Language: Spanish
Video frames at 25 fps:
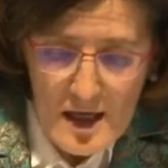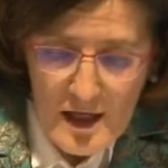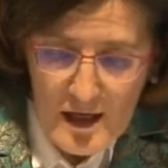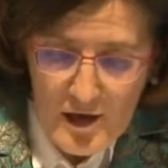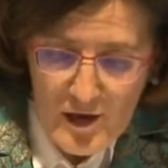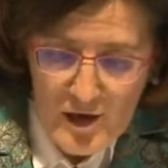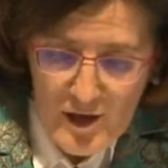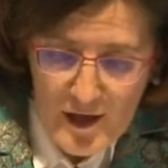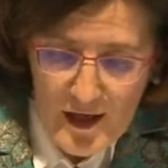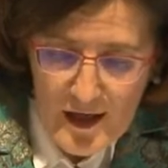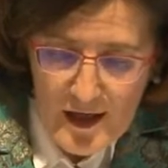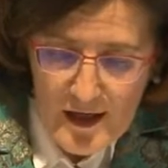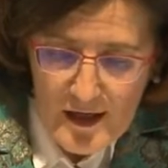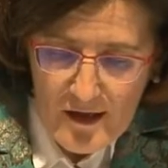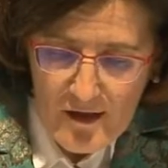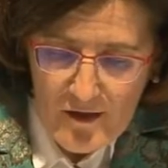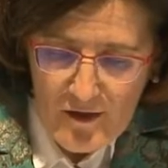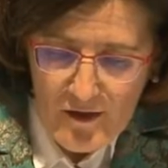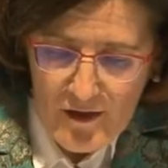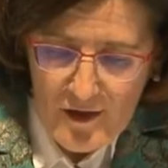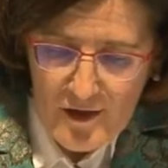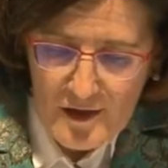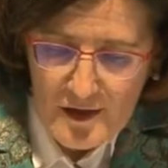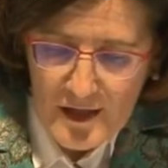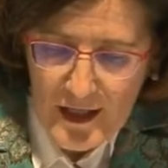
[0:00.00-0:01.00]
quizá
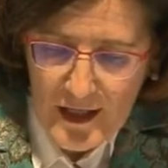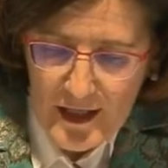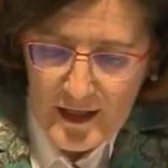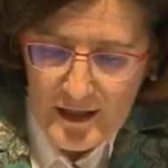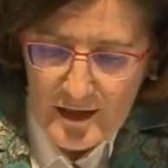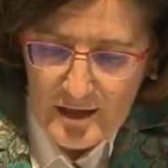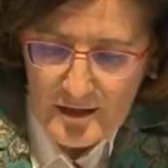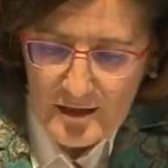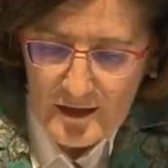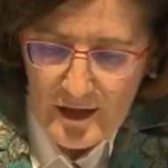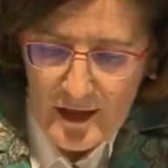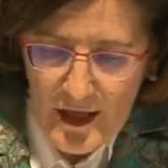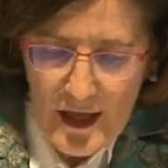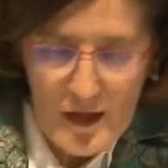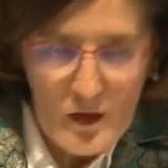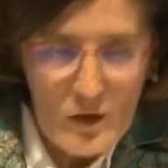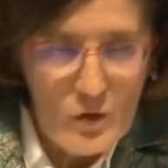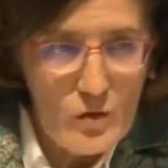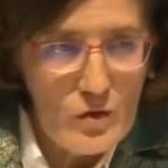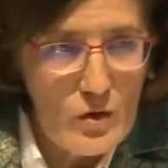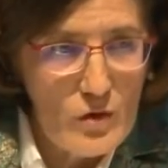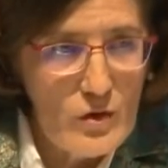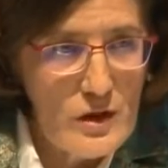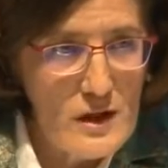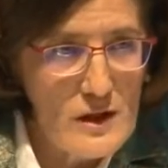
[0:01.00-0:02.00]
citar
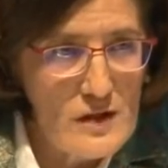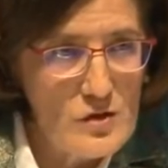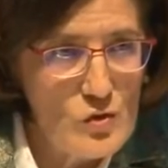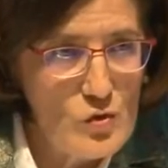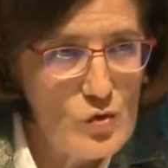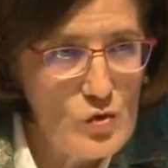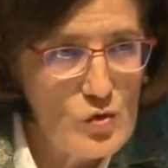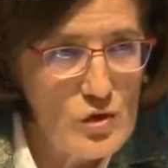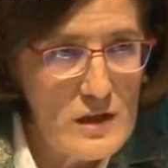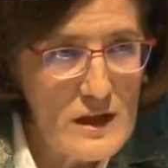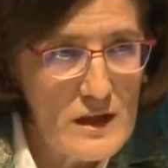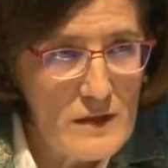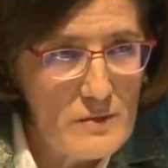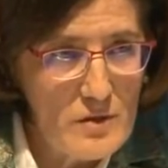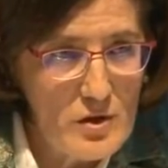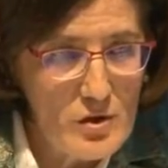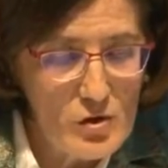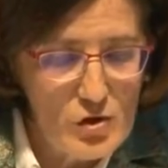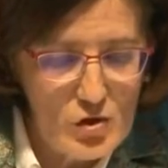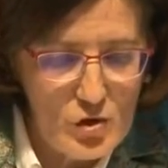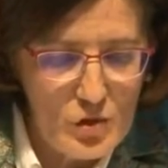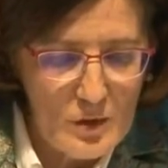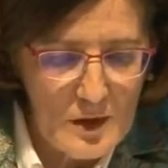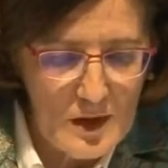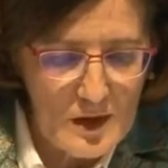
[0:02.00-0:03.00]
alguno de sus libros,
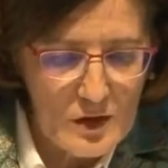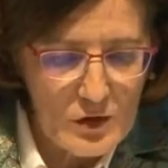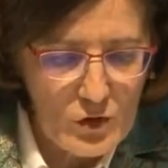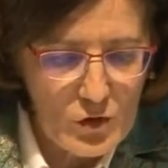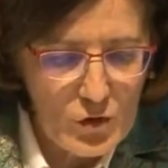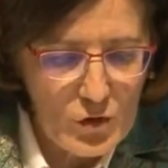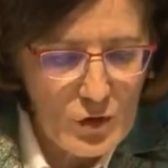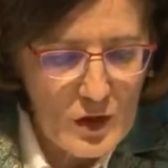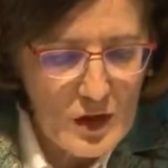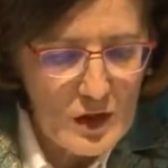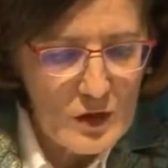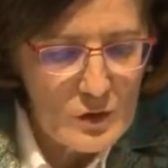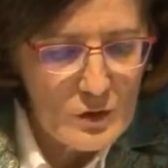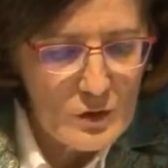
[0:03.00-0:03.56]
sobre todo el